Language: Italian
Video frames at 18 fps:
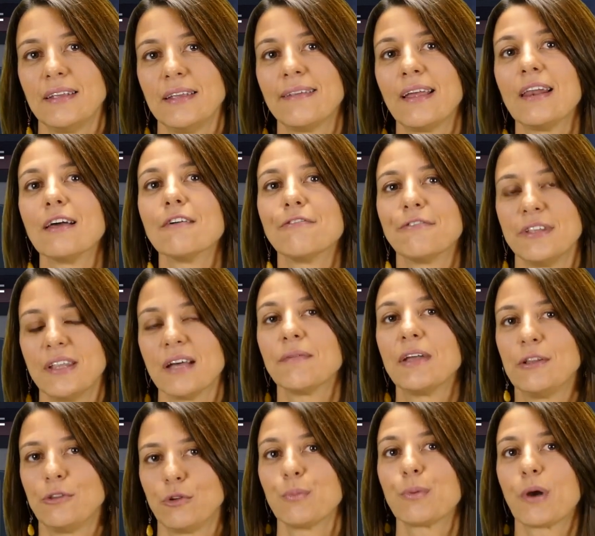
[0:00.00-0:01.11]

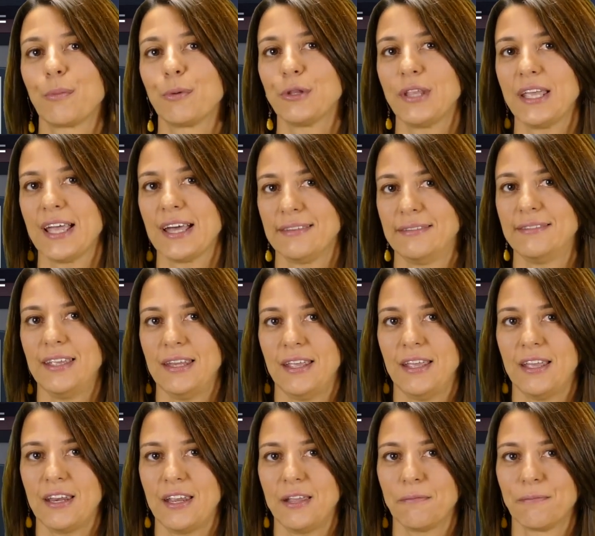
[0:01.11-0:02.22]
nell'affidamento proprio dei gatti
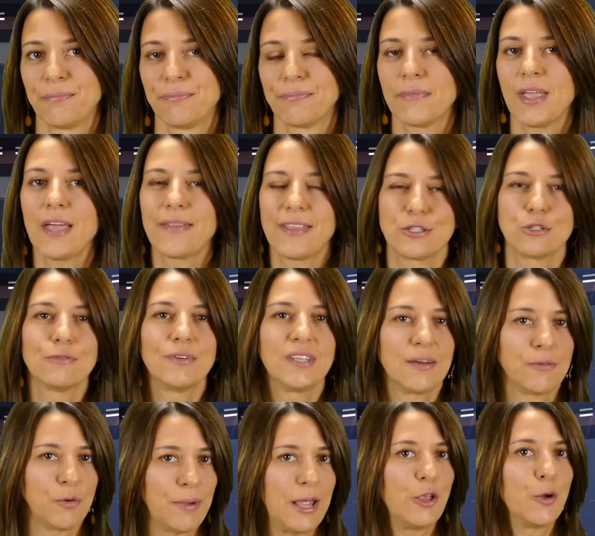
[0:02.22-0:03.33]
neri. E adesso
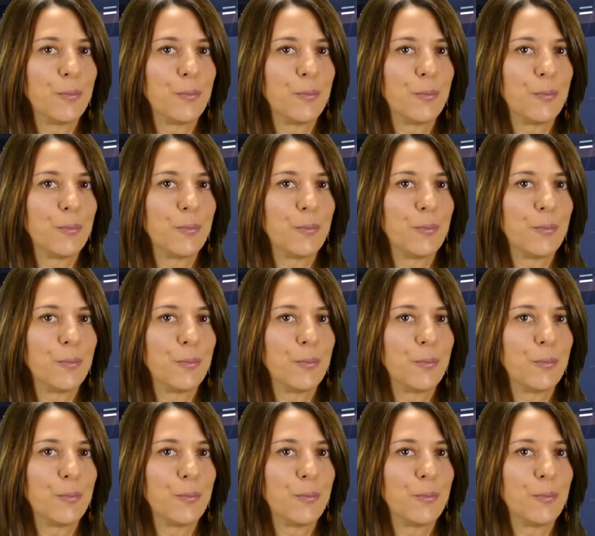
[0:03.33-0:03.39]
vediamo meglio